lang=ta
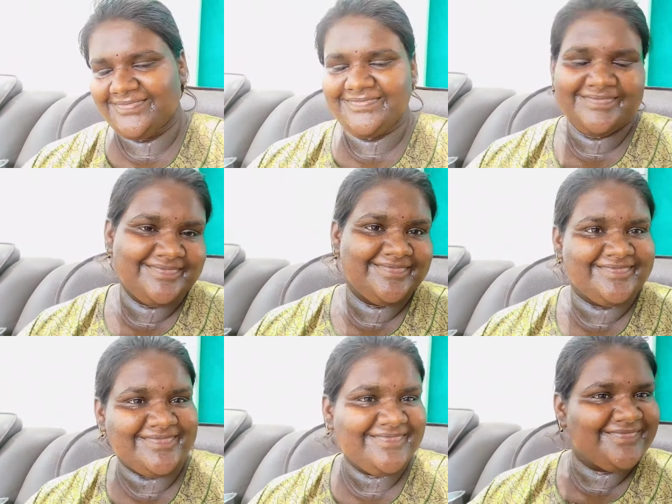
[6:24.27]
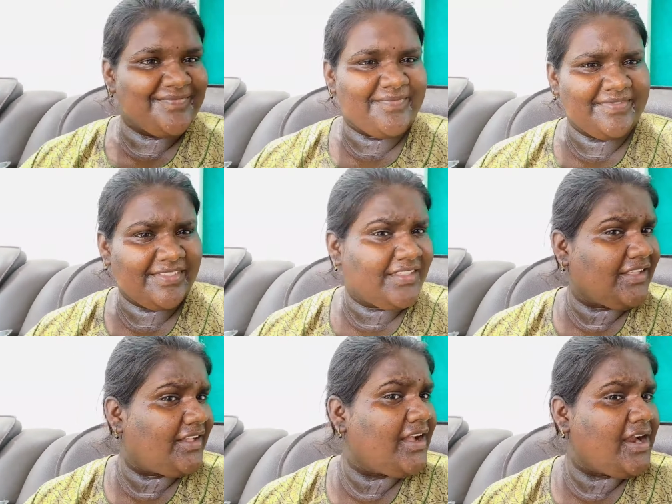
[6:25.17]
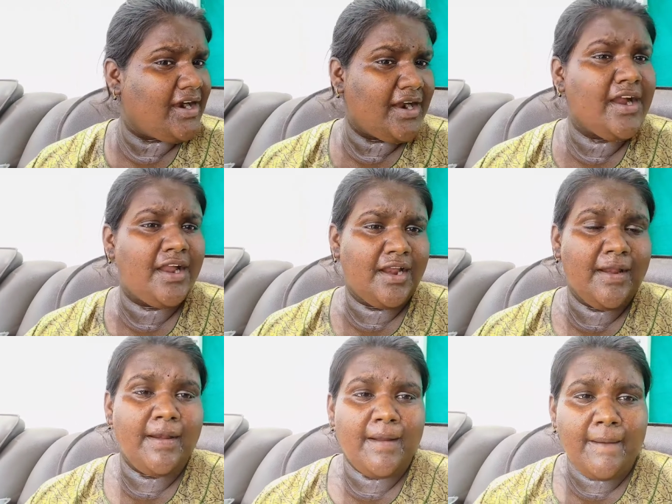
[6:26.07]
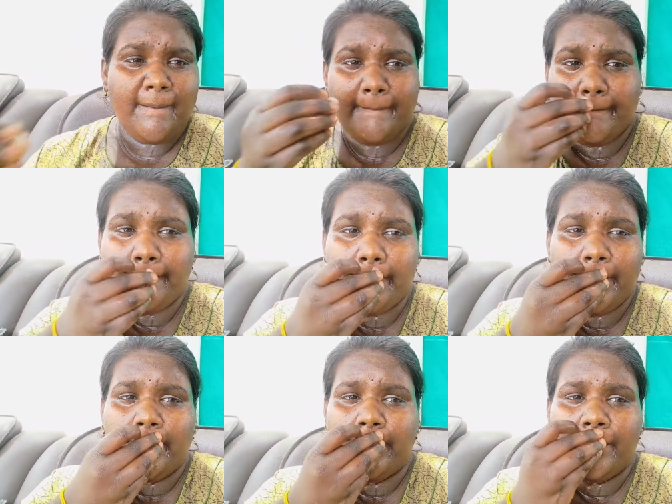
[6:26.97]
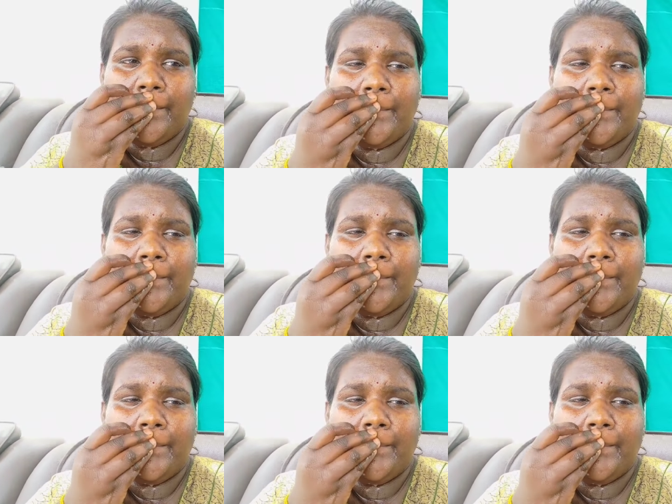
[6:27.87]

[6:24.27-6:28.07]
இருந்தேன் நல்லா இருந்தது இப்போ போய் நான் குளிச்சுட்டு வந்துடுறேன்